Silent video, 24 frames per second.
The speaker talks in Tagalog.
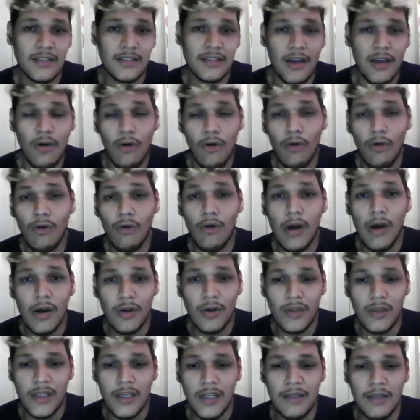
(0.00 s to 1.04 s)
nakukuha ko
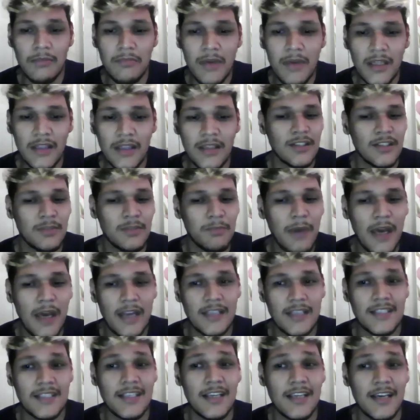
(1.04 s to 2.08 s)
na rin. But
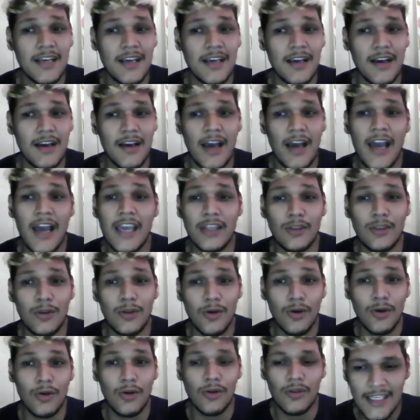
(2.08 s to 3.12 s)
para sa height
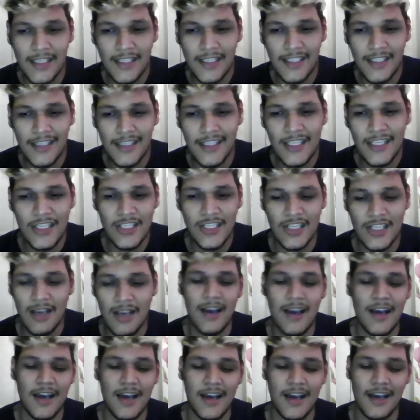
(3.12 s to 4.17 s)
ko, hindi
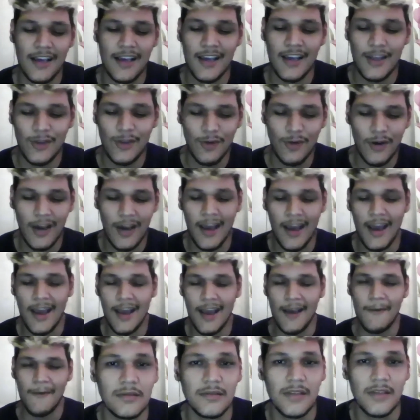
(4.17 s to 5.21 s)
siya ganun
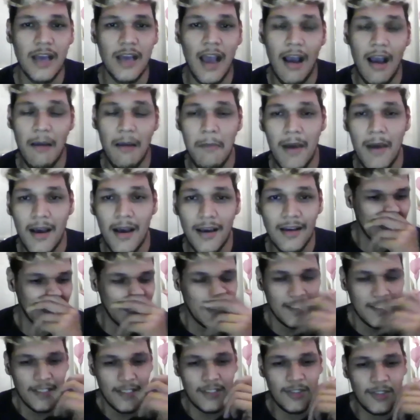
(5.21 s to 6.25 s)
ka akma.
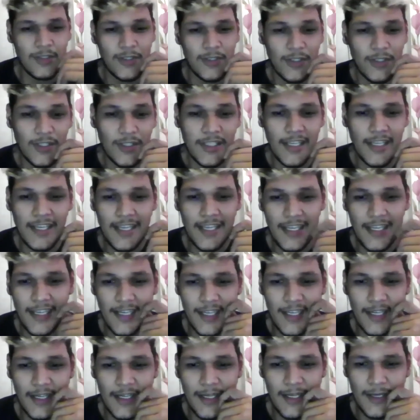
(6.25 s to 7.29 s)
So, yun nga,
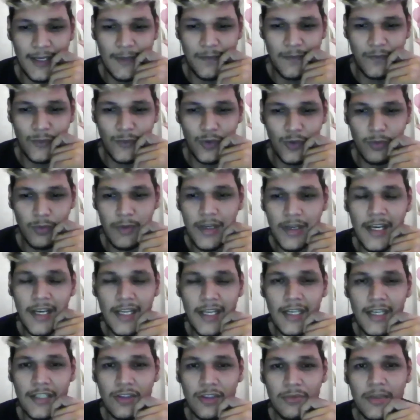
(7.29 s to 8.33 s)
um,
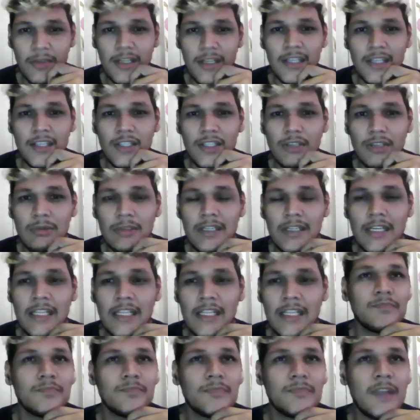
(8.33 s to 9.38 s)
tumagal, tumagal na
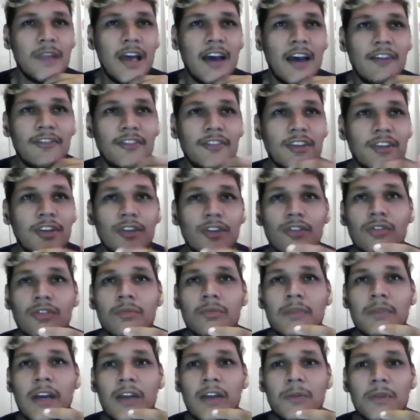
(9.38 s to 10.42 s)
tumagal after ko
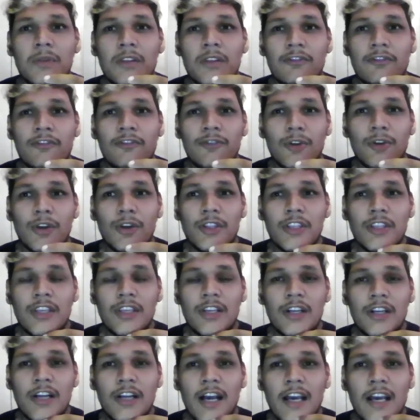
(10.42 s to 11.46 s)
gumraduate ng fourth
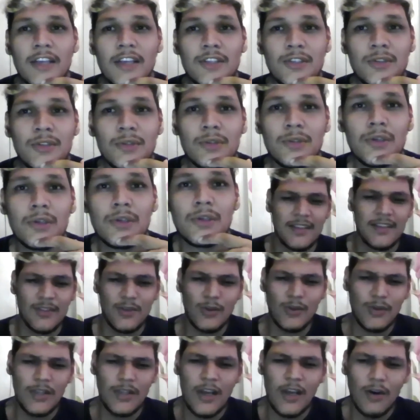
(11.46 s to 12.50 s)
year high school,
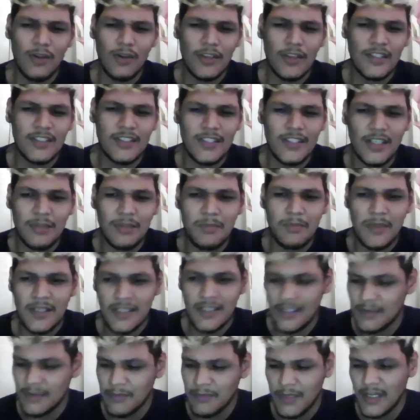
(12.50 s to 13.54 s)
doon ako nag-start
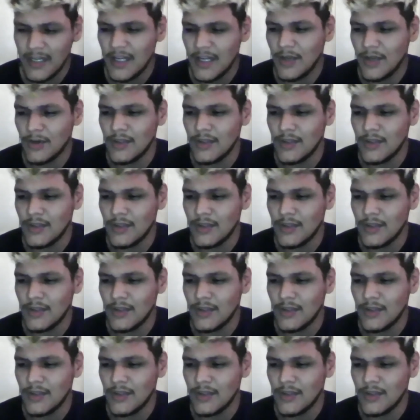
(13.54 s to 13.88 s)
mag- maglaro